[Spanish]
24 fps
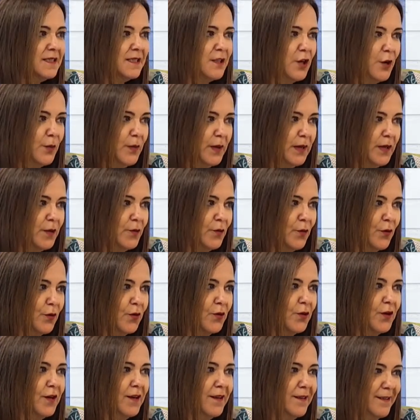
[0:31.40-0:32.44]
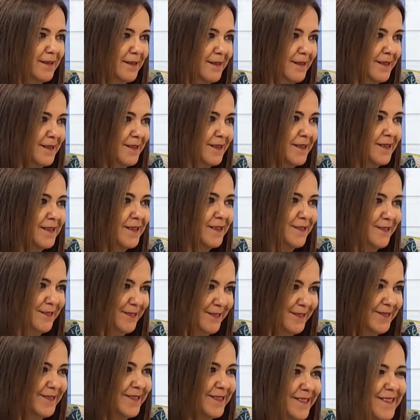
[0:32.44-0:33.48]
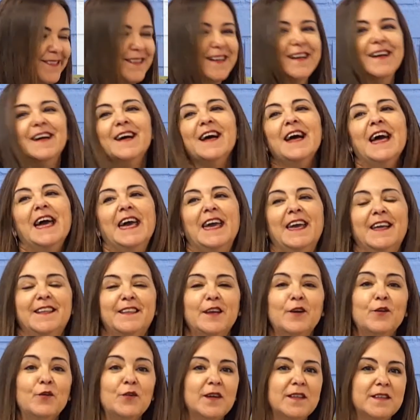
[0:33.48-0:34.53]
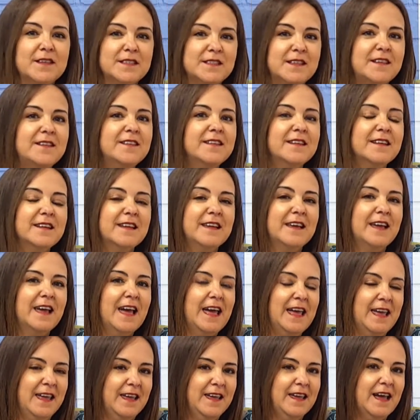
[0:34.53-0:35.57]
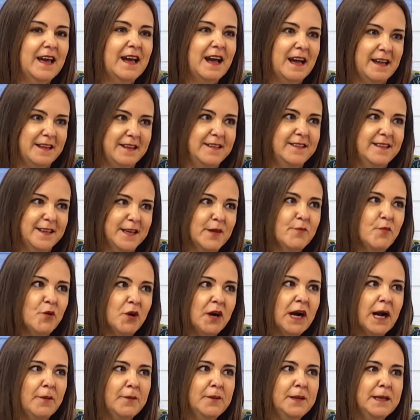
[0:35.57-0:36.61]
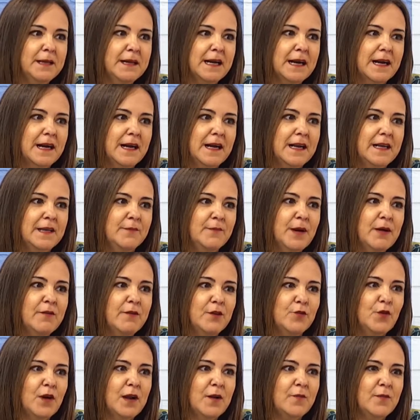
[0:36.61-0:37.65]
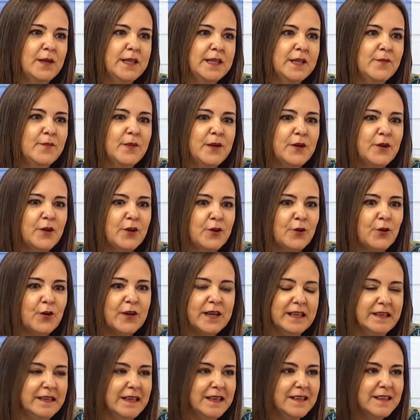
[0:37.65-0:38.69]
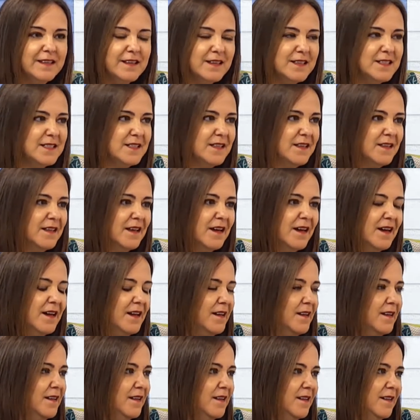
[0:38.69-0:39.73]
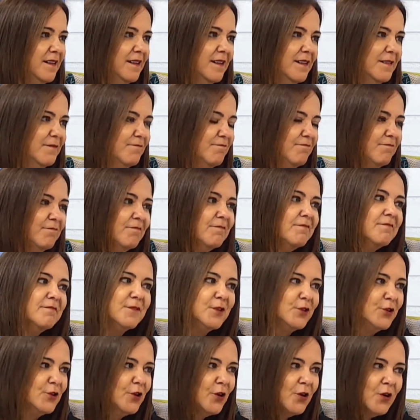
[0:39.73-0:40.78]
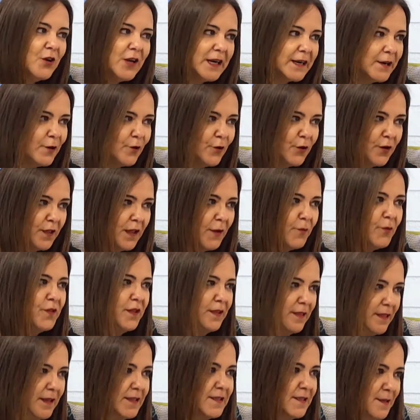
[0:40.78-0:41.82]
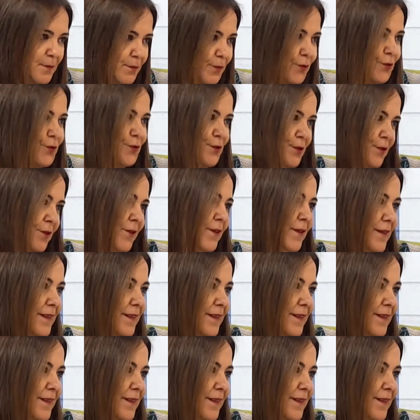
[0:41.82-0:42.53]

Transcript: si no me equivoco. Es mi primera calima. Eh, tengo que decirte que eh, aquí tenemos calima habitualmente, pero con esta intensidad eh, no lo recordamos desde hace mucho.